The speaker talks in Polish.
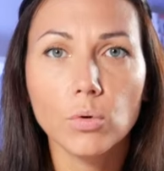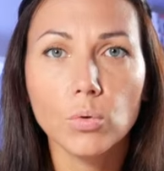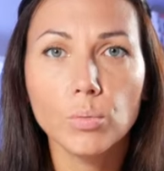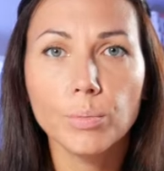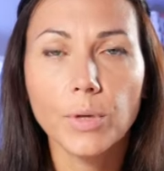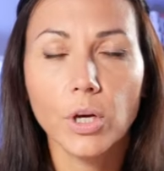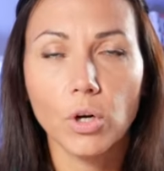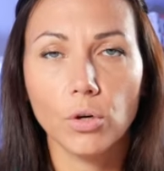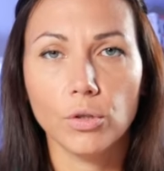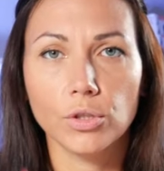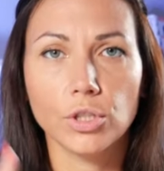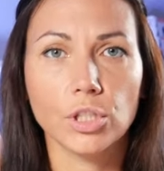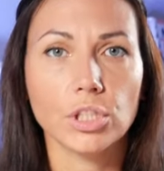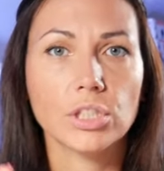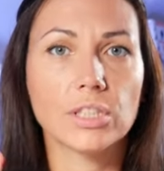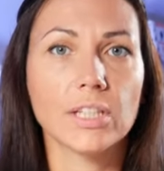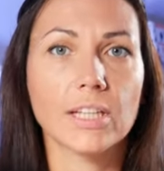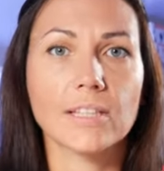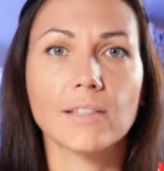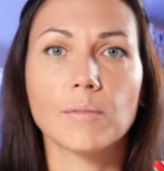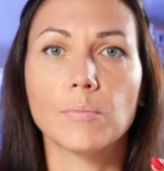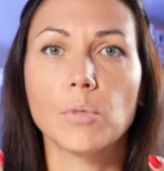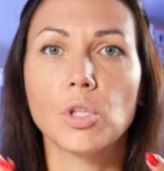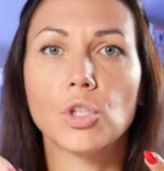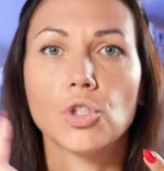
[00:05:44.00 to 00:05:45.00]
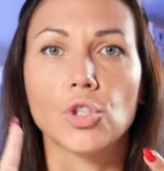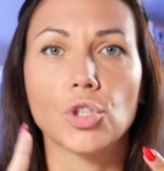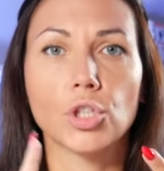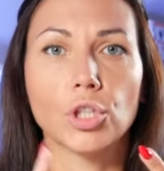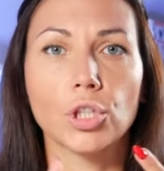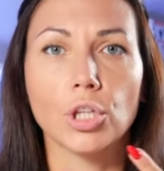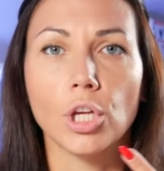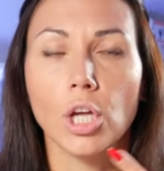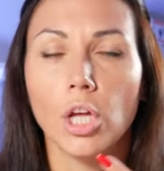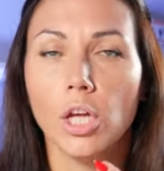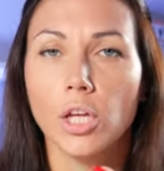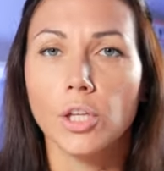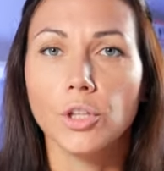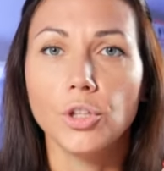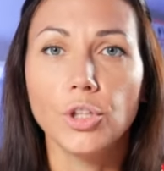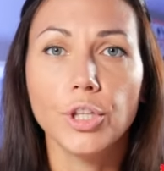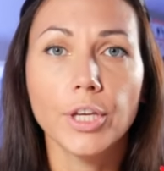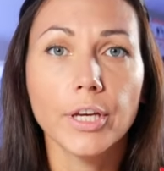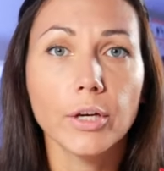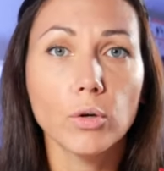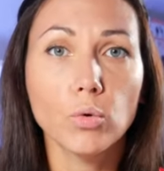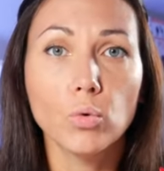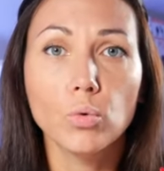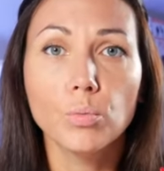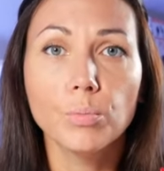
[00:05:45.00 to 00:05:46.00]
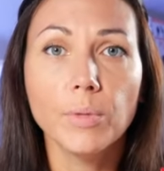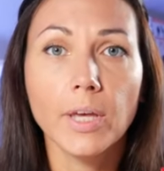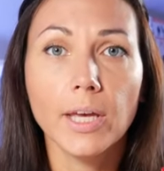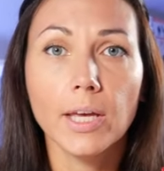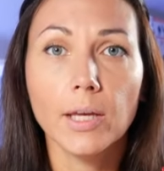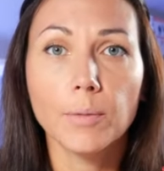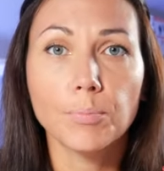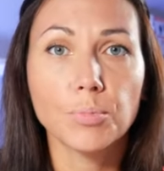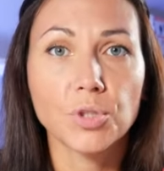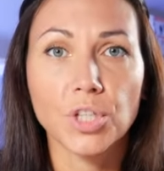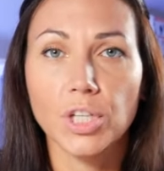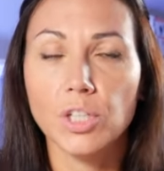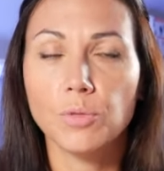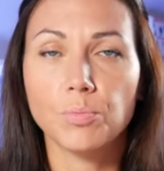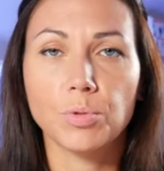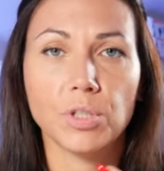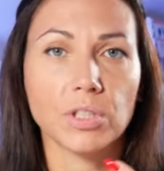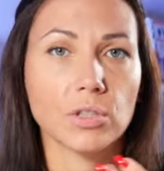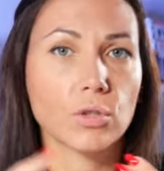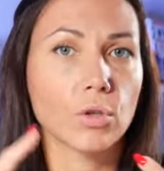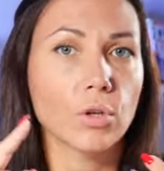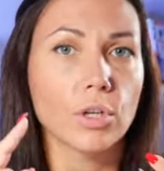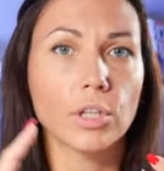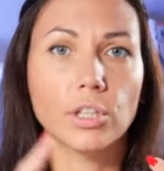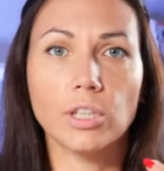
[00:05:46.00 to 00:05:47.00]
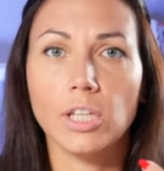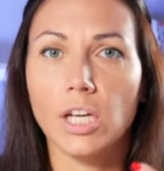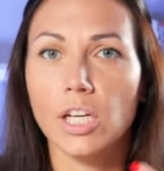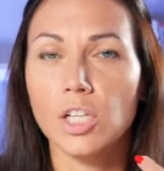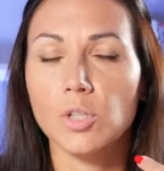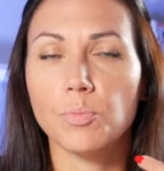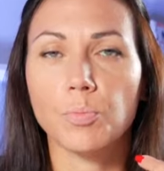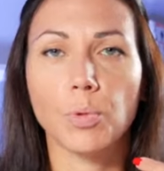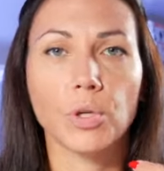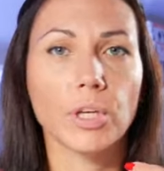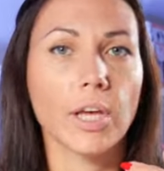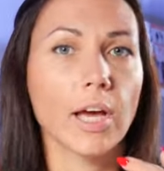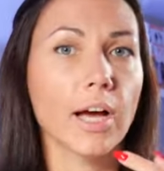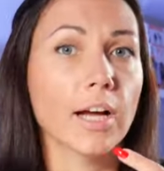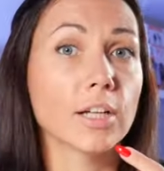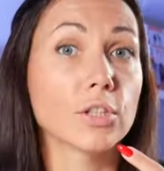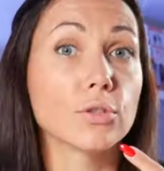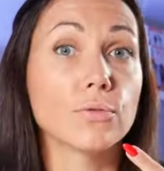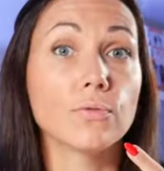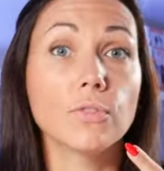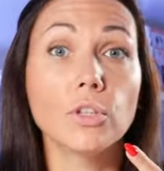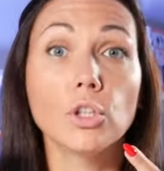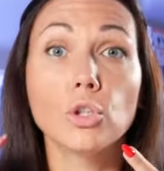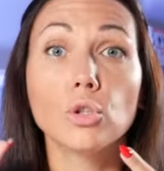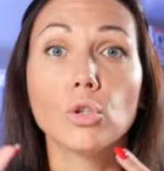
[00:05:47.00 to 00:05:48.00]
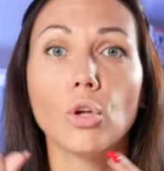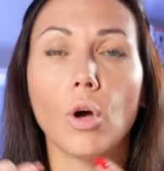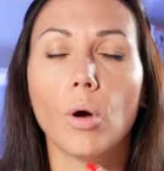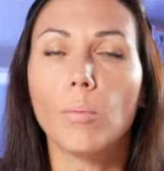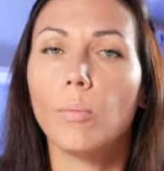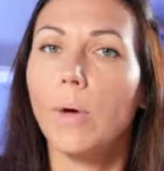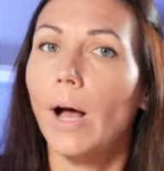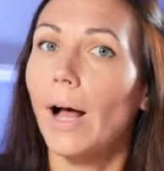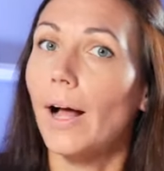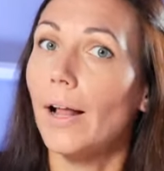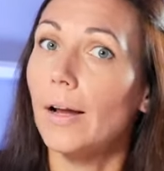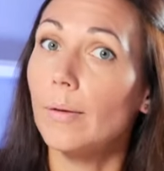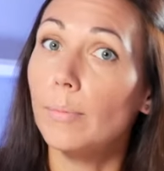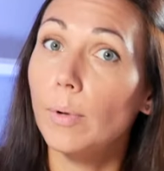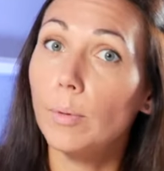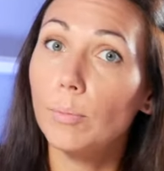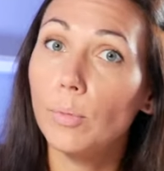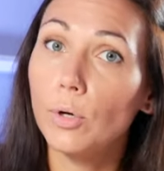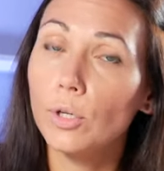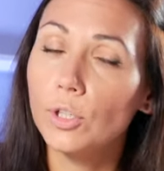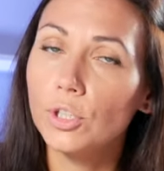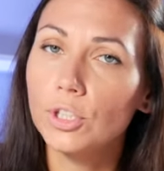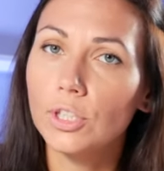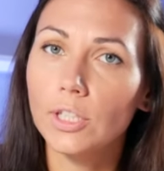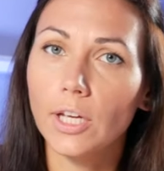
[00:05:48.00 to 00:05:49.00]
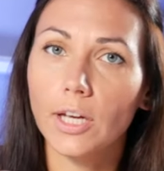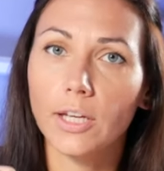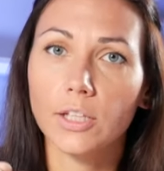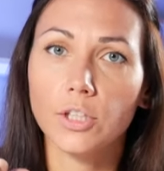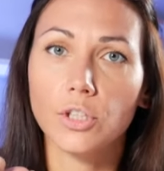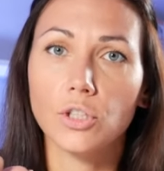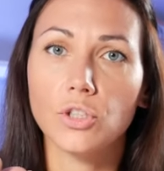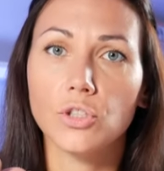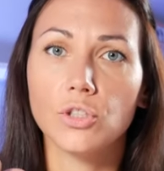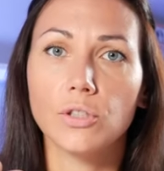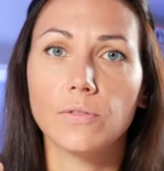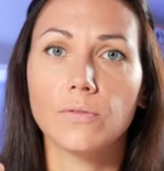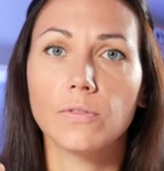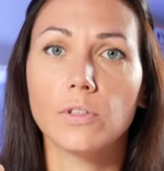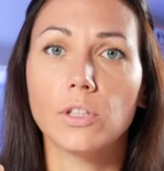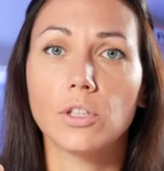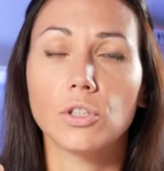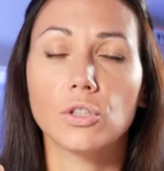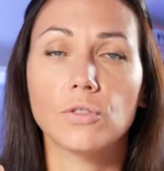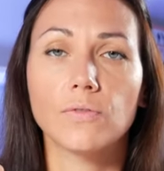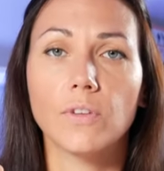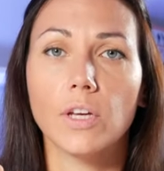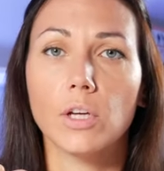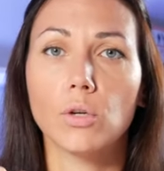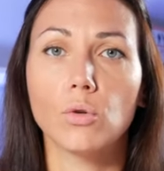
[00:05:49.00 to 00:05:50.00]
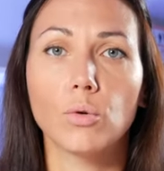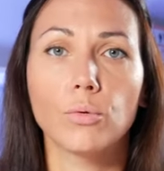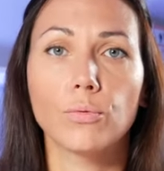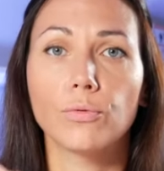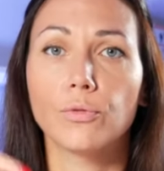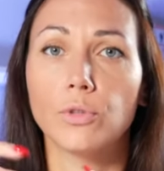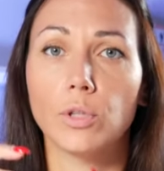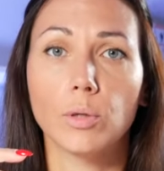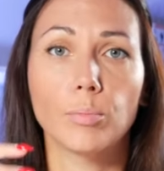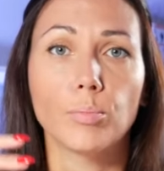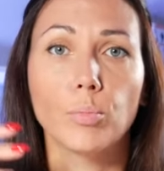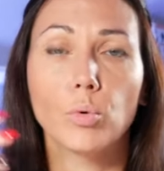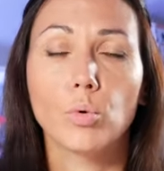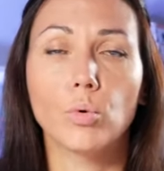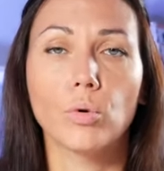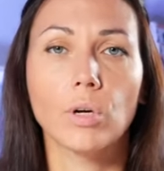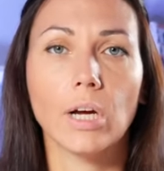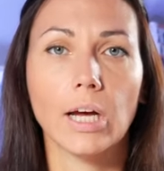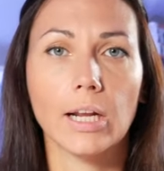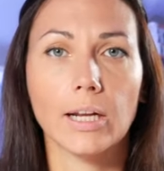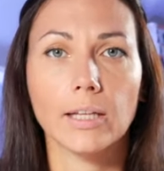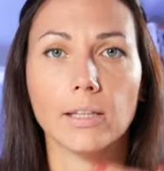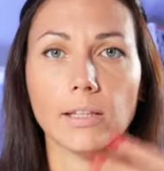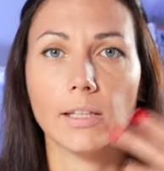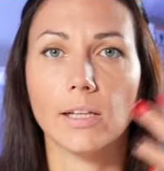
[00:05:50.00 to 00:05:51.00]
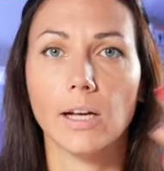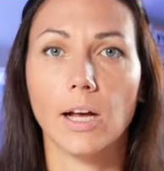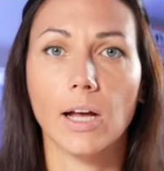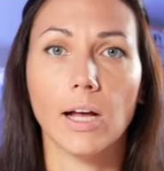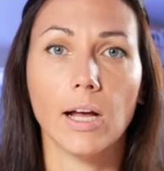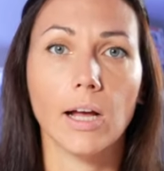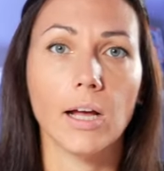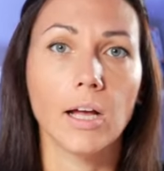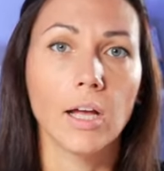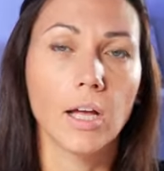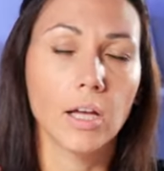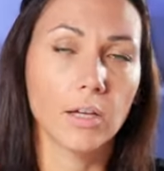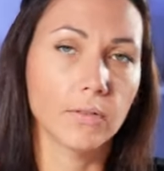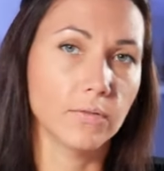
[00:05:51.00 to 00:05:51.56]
umie chodzić na smyczy, nie umie przejść przez korytarz, pojechać windą, albo boi się jakichś dziwnych dźwięków typu karetka,